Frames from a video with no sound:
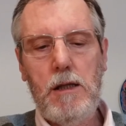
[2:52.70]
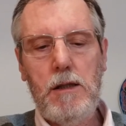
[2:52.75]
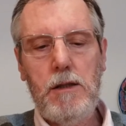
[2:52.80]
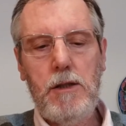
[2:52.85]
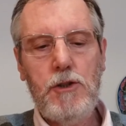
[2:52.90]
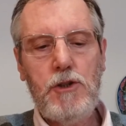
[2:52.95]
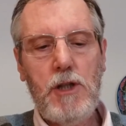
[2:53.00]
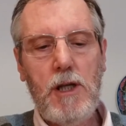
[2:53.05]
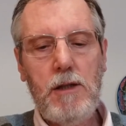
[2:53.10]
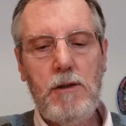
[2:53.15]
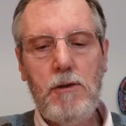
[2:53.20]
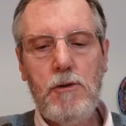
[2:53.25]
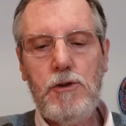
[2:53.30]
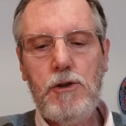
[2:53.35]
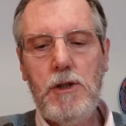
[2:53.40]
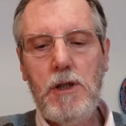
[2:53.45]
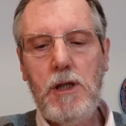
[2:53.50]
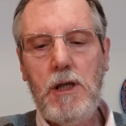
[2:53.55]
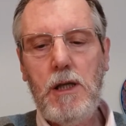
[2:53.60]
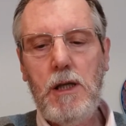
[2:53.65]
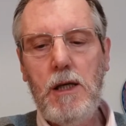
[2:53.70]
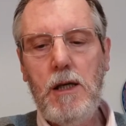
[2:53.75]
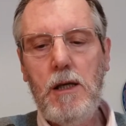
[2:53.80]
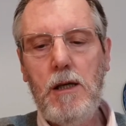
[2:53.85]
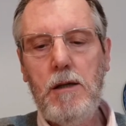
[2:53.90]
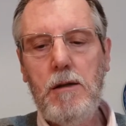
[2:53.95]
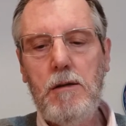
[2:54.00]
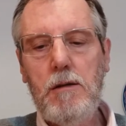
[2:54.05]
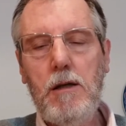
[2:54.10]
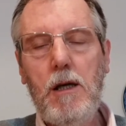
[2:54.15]
dicendoci
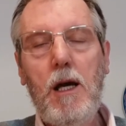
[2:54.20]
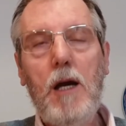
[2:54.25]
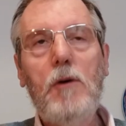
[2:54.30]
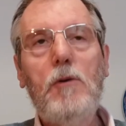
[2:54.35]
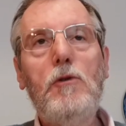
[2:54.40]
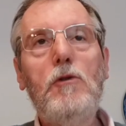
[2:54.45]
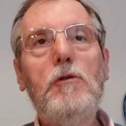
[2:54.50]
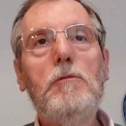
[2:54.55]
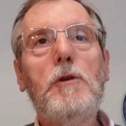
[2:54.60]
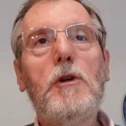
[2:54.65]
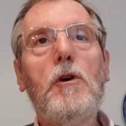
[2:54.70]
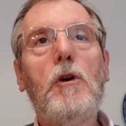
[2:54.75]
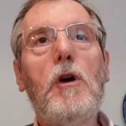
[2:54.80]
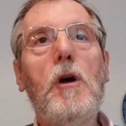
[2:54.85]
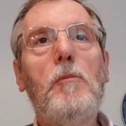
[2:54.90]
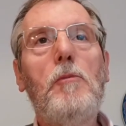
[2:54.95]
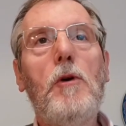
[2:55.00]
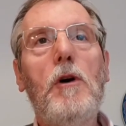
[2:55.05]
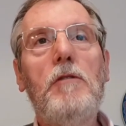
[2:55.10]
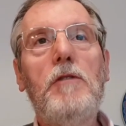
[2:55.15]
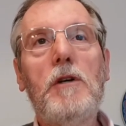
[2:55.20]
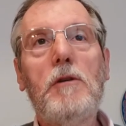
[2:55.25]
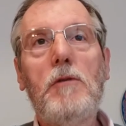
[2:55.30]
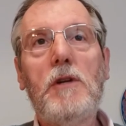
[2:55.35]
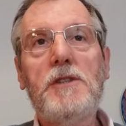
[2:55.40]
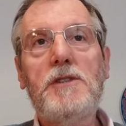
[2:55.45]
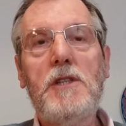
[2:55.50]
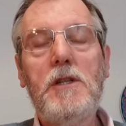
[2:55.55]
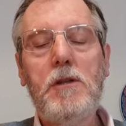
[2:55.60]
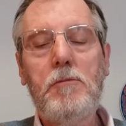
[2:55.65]
che è un numero che può avere
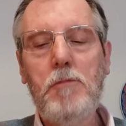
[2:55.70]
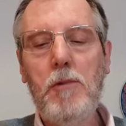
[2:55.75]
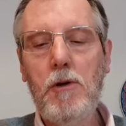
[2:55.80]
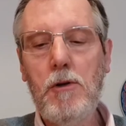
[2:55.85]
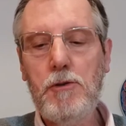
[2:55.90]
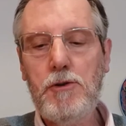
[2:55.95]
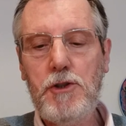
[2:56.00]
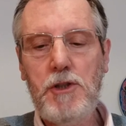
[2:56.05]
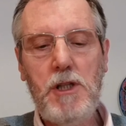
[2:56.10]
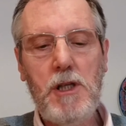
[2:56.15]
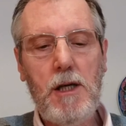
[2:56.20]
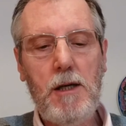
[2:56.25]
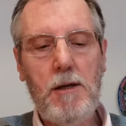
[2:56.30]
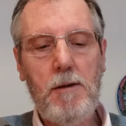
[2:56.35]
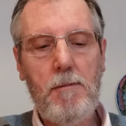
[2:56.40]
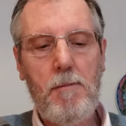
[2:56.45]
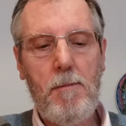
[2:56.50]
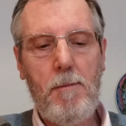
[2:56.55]
una simbologia.